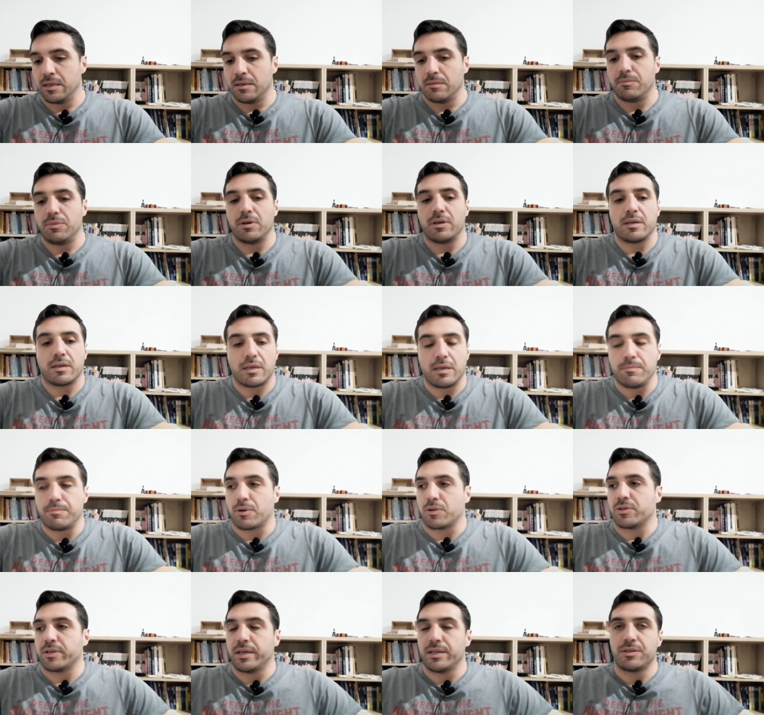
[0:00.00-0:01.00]
Poi che i
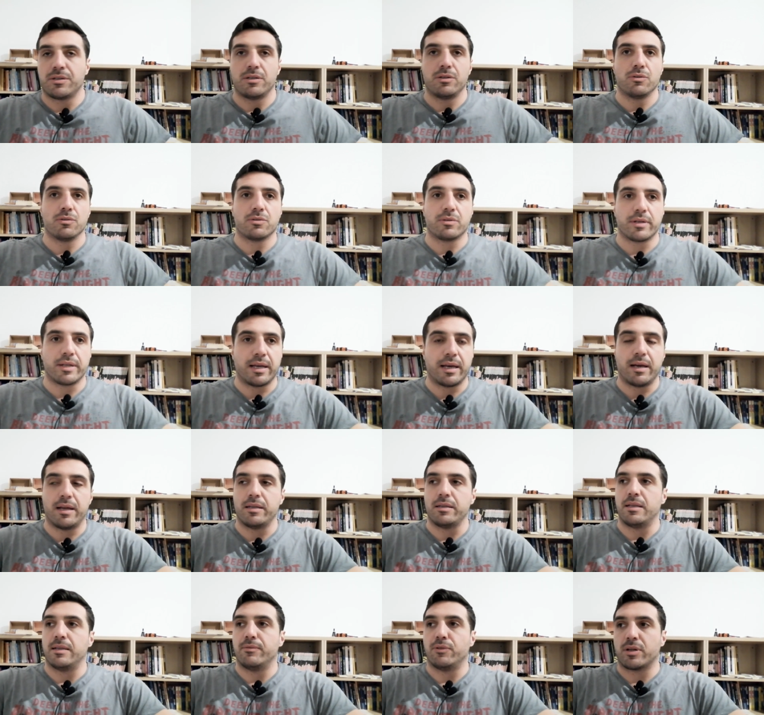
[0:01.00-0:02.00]
processi industriali
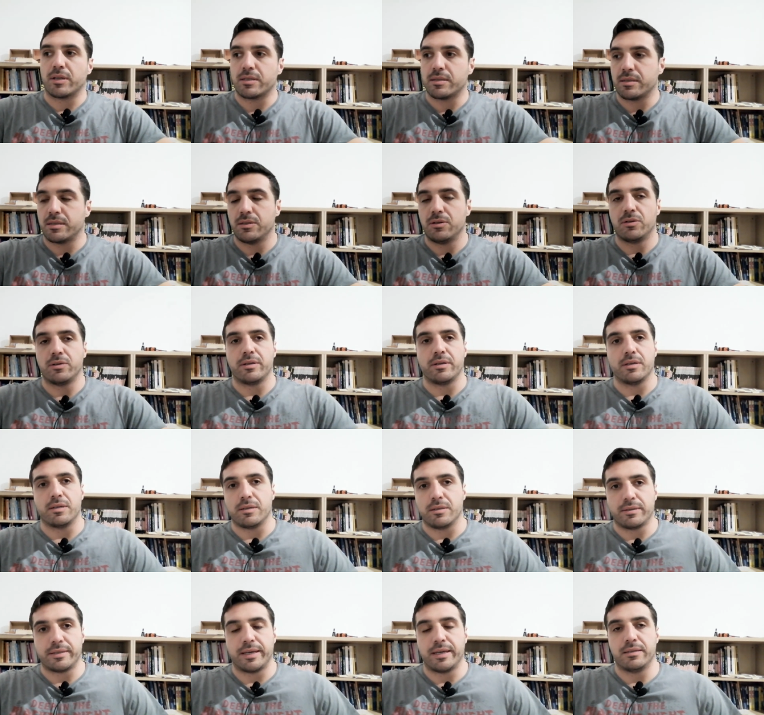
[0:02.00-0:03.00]
di
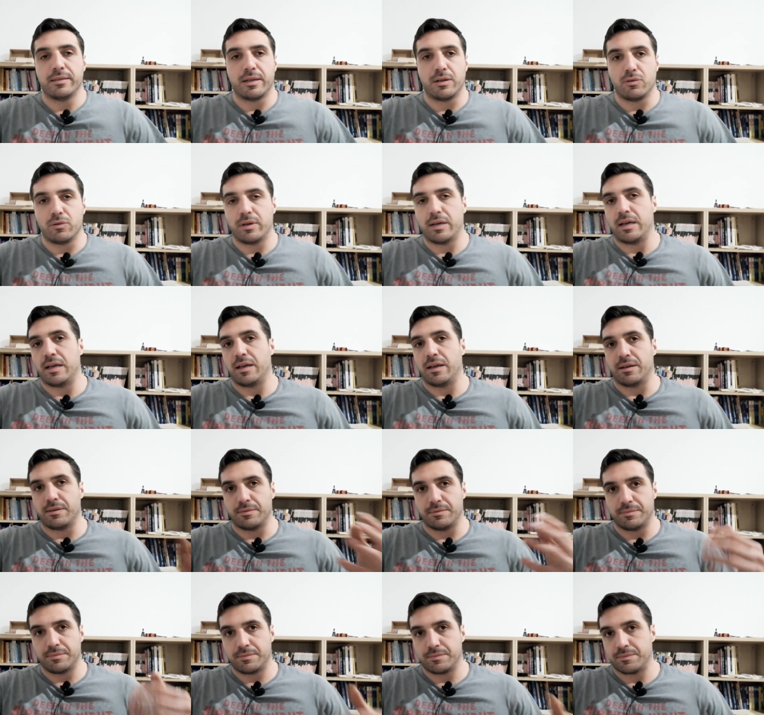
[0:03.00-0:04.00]
lavorazione tendano
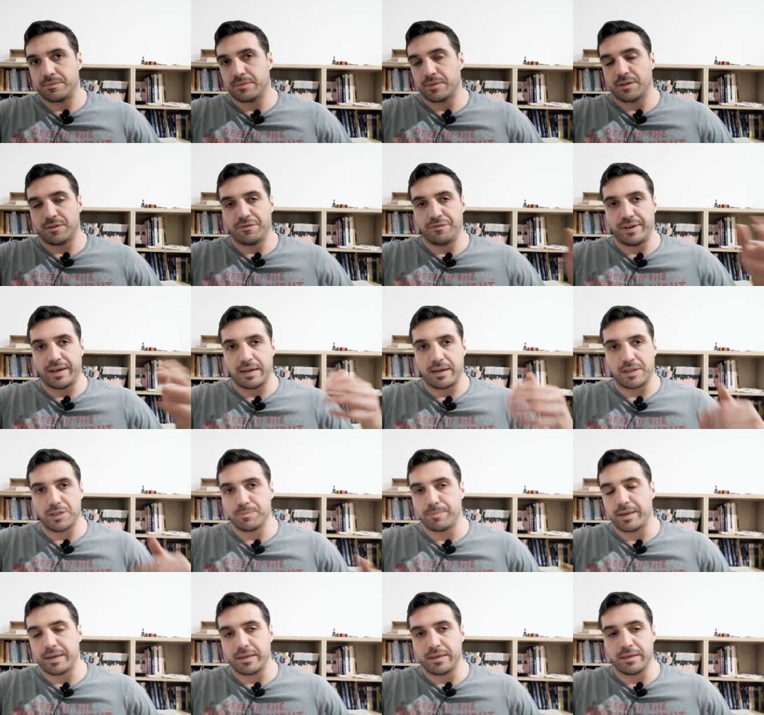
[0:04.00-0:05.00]
a farla
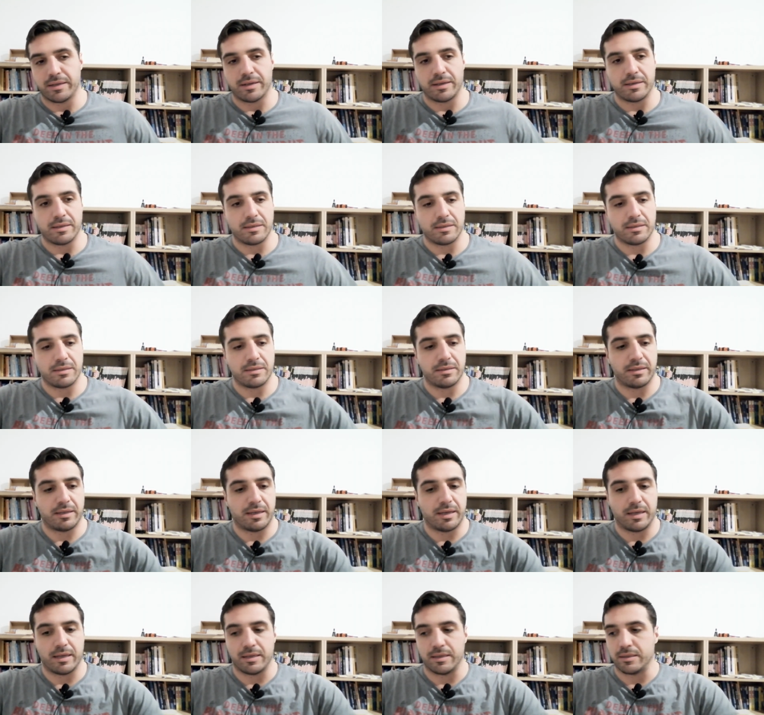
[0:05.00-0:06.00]
sparire
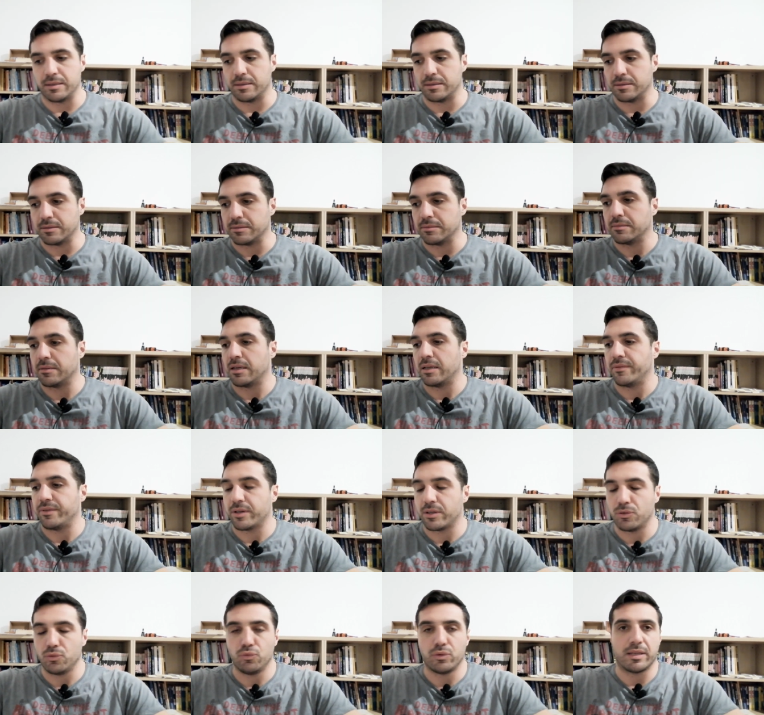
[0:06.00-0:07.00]
da, dalle
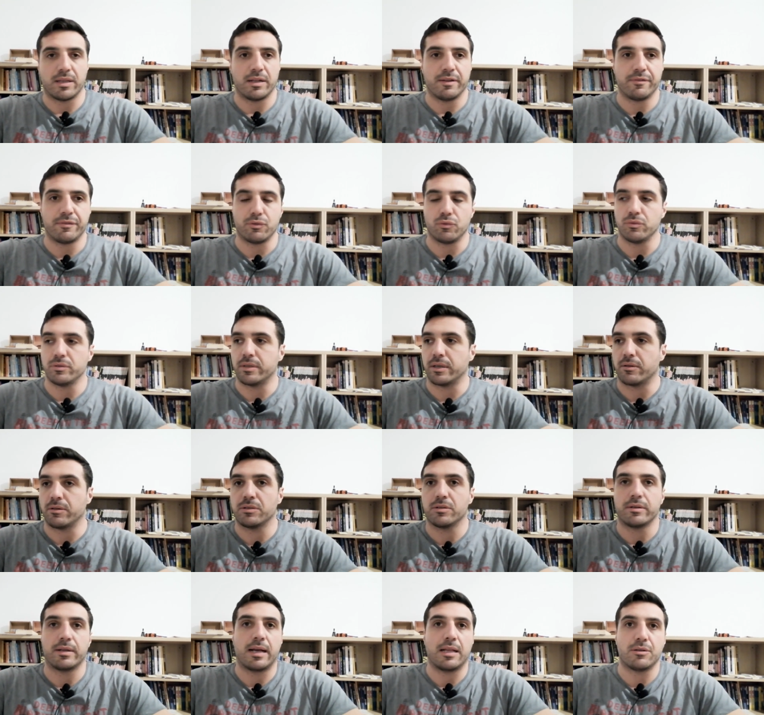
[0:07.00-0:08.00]
verdure, dalla frutta,
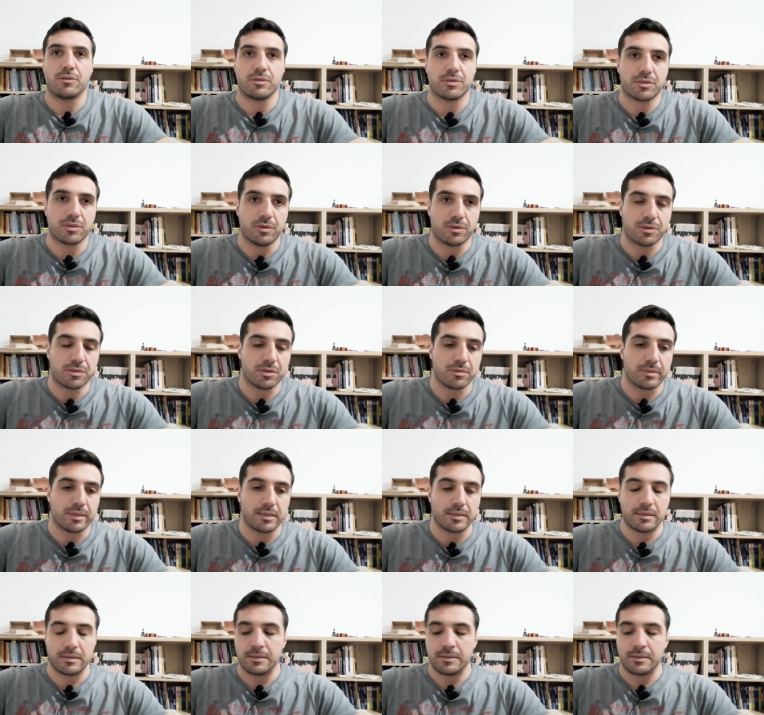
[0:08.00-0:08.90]
questo è un altro discorso, ma